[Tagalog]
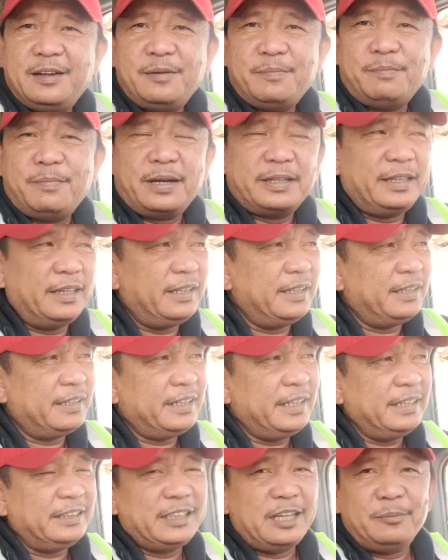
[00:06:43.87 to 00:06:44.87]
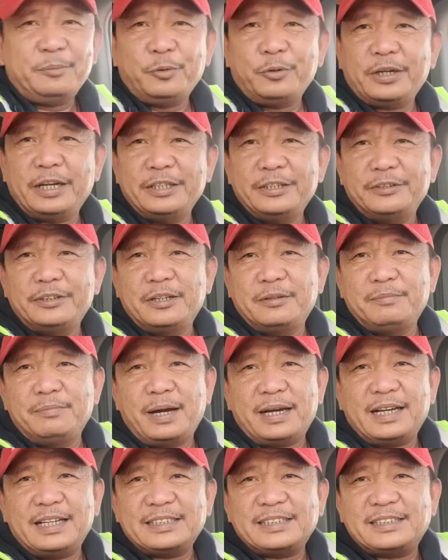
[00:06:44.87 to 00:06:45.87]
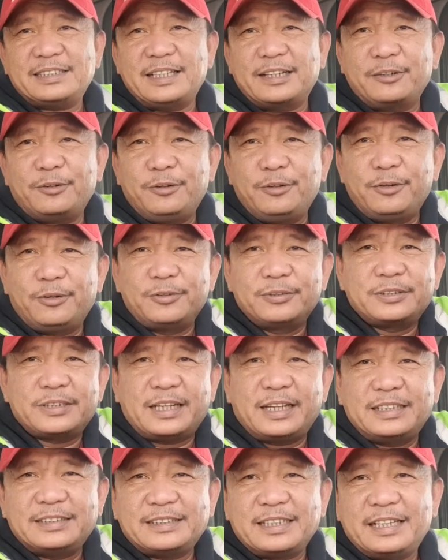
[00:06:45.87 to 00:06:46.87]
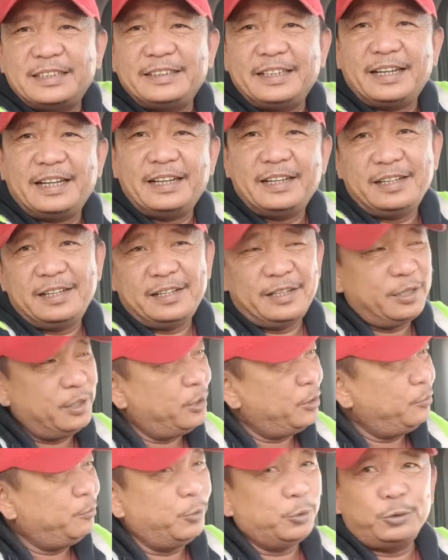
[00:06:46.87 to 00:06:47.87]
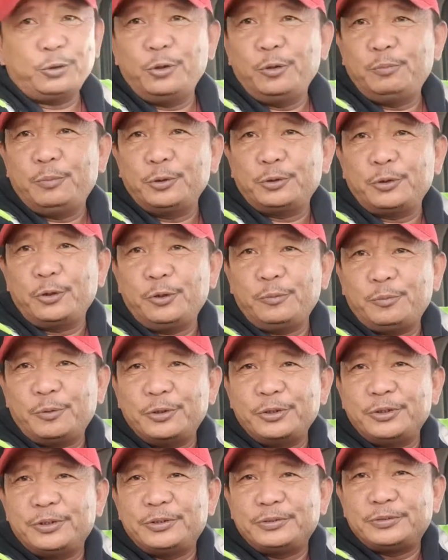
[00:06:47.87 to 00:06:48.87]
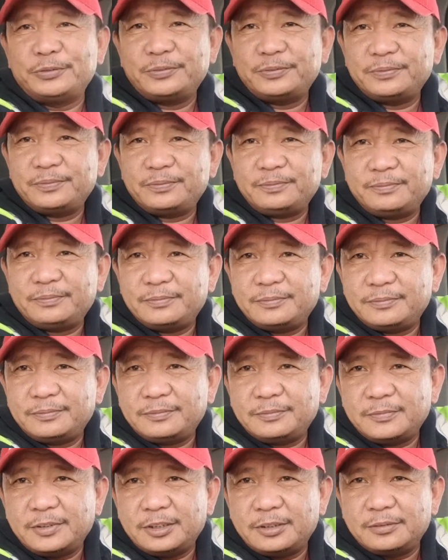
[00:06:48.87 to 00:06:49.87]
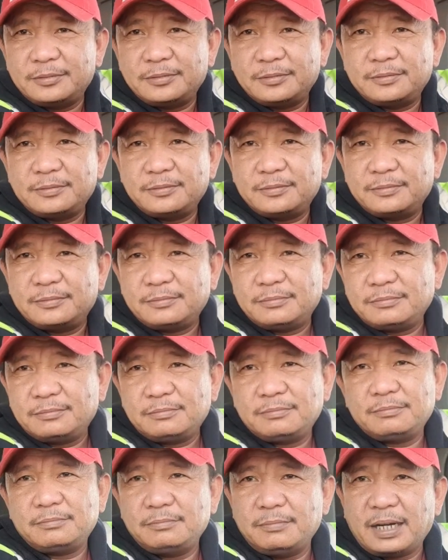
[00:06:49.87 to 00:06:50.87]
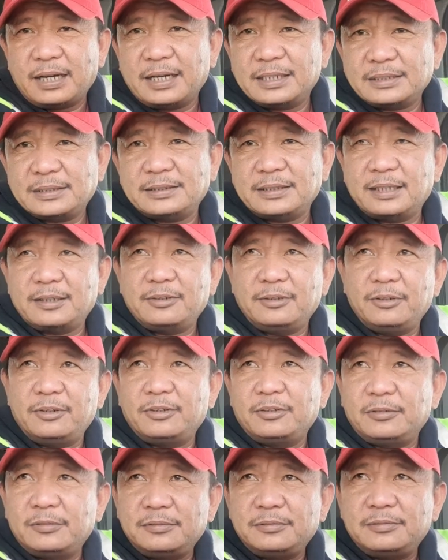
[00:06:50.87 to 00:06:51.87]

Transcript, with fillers: makakita po kayo ng bakas ng gulong sa kalsada putol-putol po yon yung bakas ng gulong